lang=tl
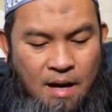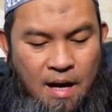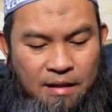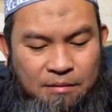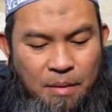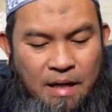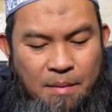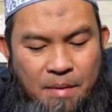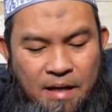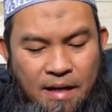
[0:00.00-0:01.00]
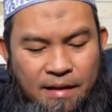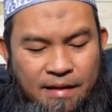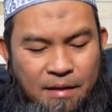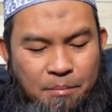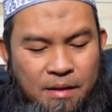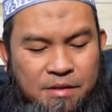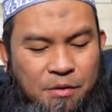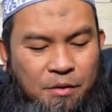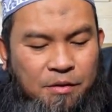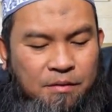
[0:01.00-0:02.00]
at mga magagandang
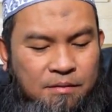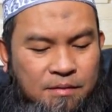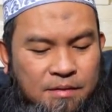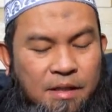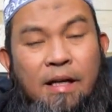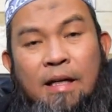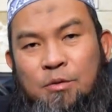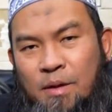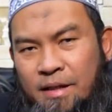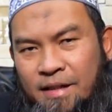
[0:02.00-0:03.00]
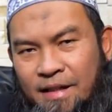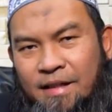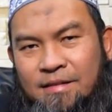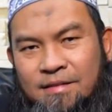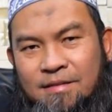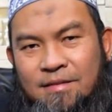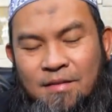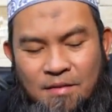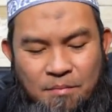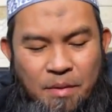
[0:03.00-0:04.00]
mansyon Janato Adinim.
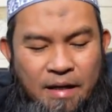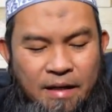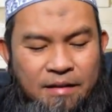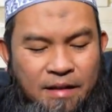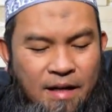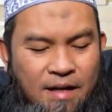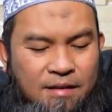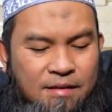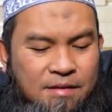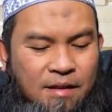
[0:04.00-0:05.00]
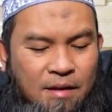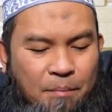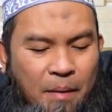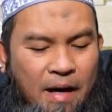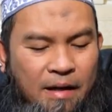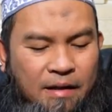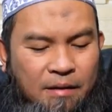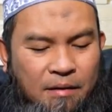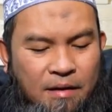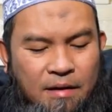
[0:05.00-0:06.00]
Binanggit niya ang, ang pangalan
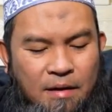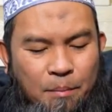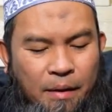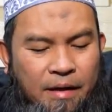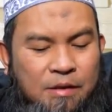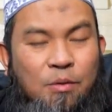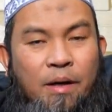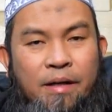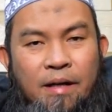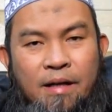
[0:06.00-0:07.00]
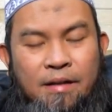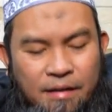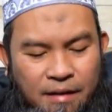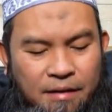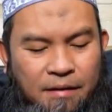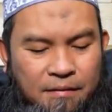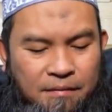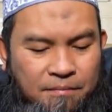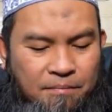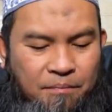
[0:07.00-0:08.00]
ng paraiso ay Ad
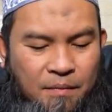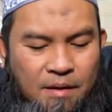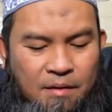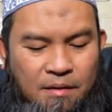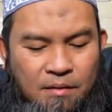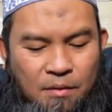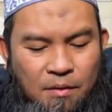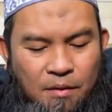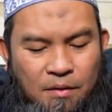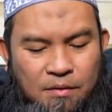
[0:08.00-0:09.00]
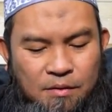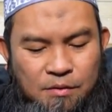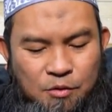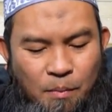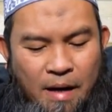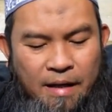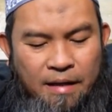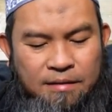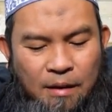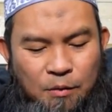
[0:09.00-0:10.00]
O
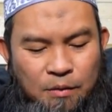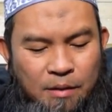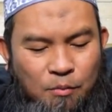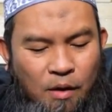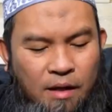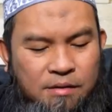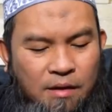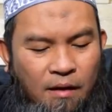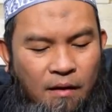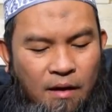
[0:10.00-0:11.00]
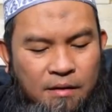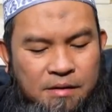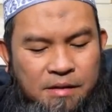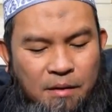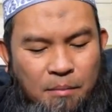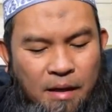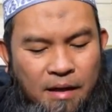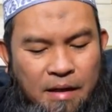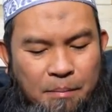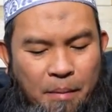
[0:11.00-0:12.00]
subalit kalugdan mula sa Allah na siyang
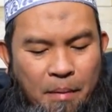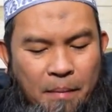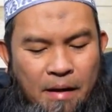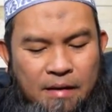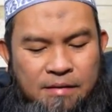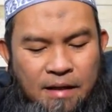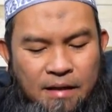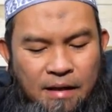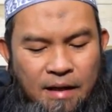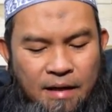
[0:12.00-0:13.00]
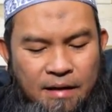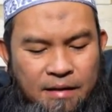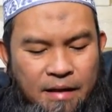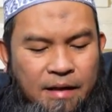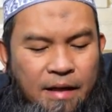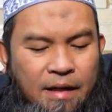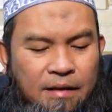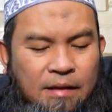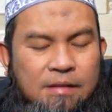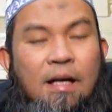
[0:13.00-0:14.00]
malaking pagpapala sa kanila, iyan ay
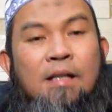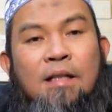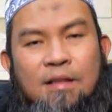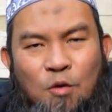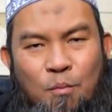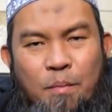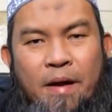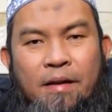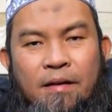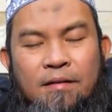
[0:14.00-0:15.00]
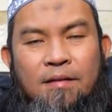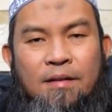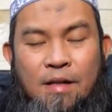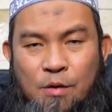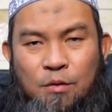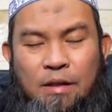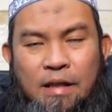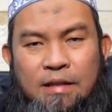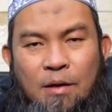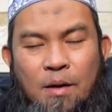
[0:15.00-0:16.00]
kataas-taasang tagumpay yung
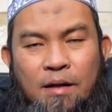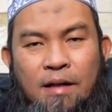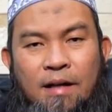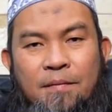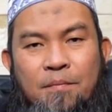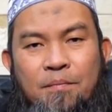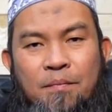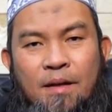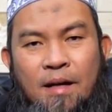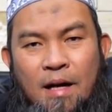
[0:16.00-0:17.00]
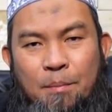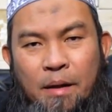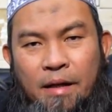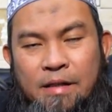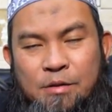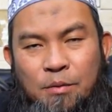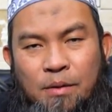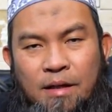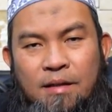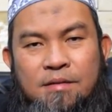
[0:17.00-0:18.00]
tinatawag na uh, paraiso
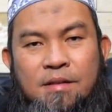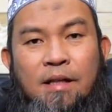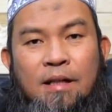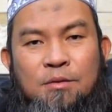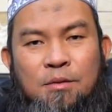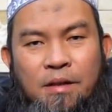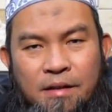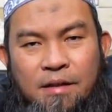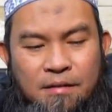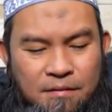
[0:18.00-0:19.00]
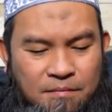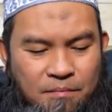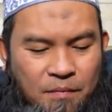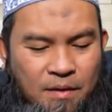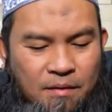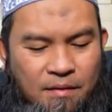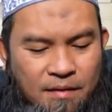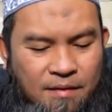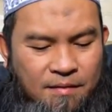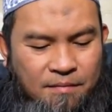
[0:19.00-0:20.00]
na Janatul Eden.
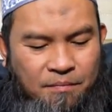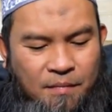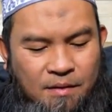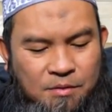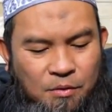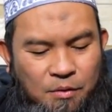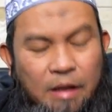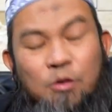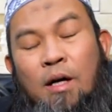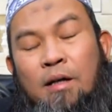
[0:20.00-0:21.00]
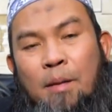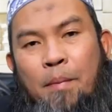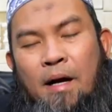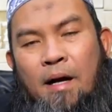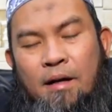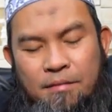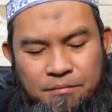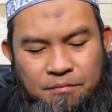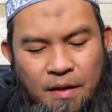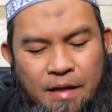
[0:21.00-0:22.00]
So ito ang napaka
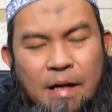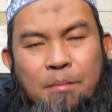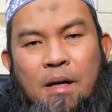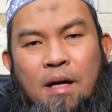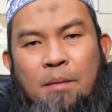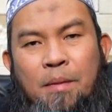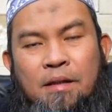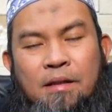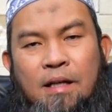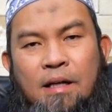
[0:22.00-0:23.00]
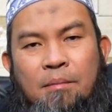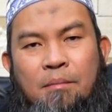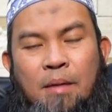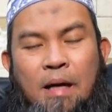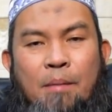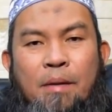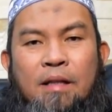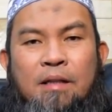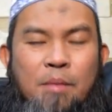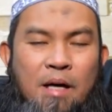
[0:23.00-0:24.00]
inam mga kapatid na malaman
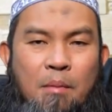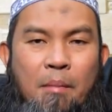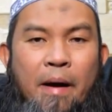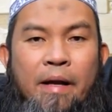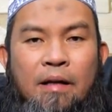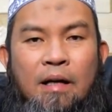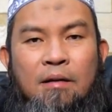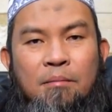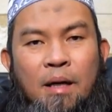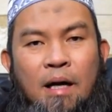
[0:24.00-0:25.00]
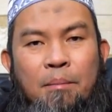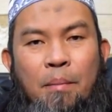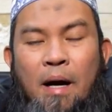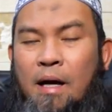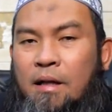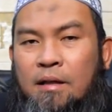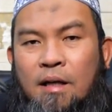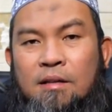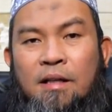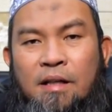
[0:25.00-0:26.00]
natin mga kababayan ang mga pangalan
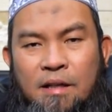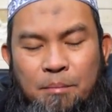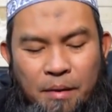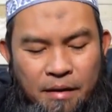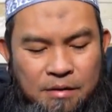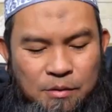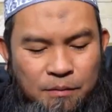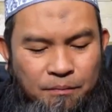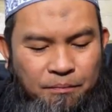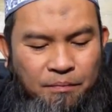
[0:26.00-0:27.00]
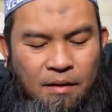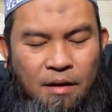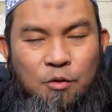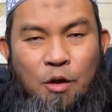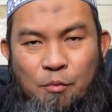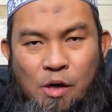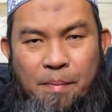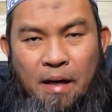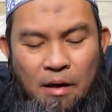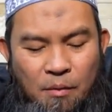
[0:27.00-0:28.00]
na katangian ng paraiso. Ito ay
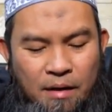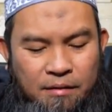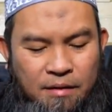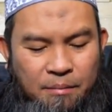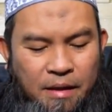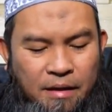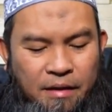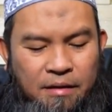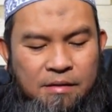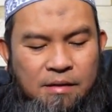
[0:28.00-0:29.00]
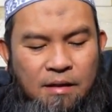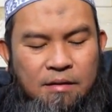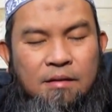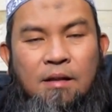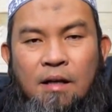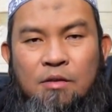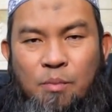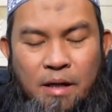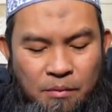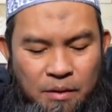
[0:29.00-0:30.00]
mga pangalawa na binanggit nga sa ng
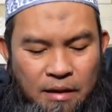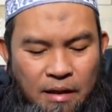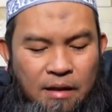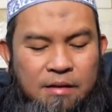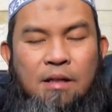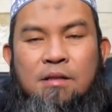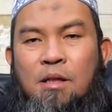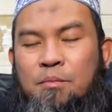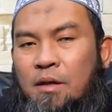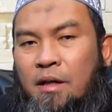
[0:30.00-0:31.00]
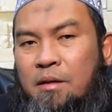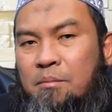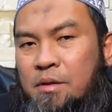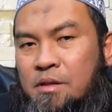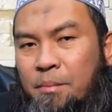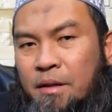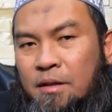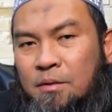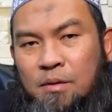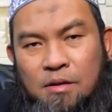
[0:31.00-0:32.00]
Allah Ta'ala sa chapter 9 verse
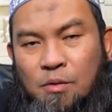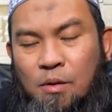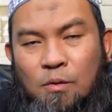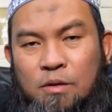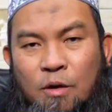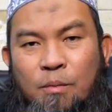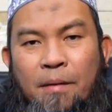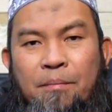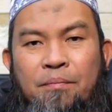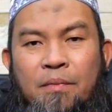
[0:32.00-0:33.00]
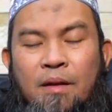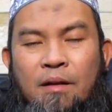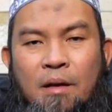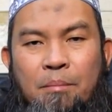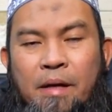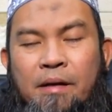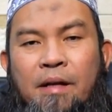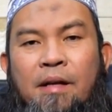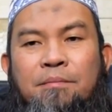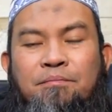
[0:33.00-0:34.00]
72 ng Suratul Tawbah na
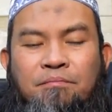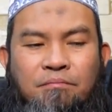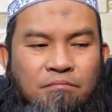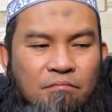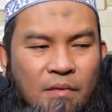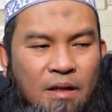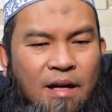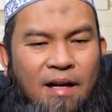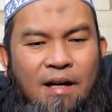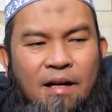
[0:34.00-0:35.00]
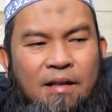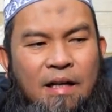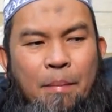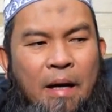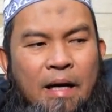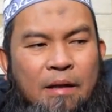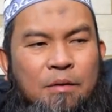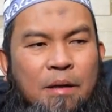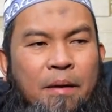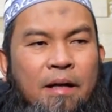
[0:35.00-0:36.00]
very uh, napaka
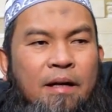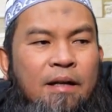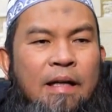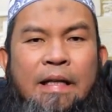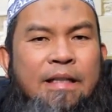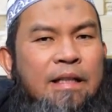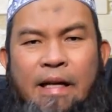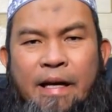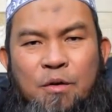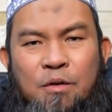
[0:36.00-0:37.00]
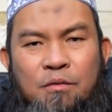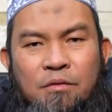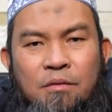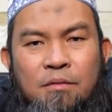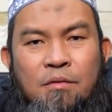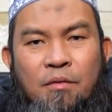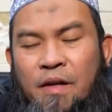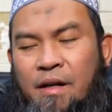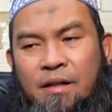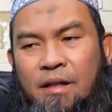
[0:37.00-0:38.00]
ano, napaka detalyado,
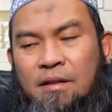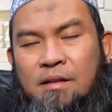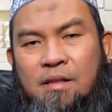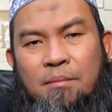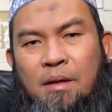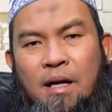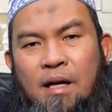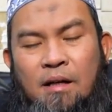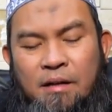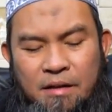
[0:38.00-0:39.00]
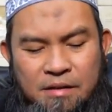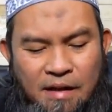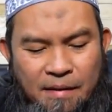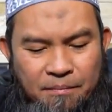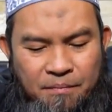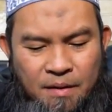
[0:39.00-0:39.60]
very details ang mga aral ng Islam.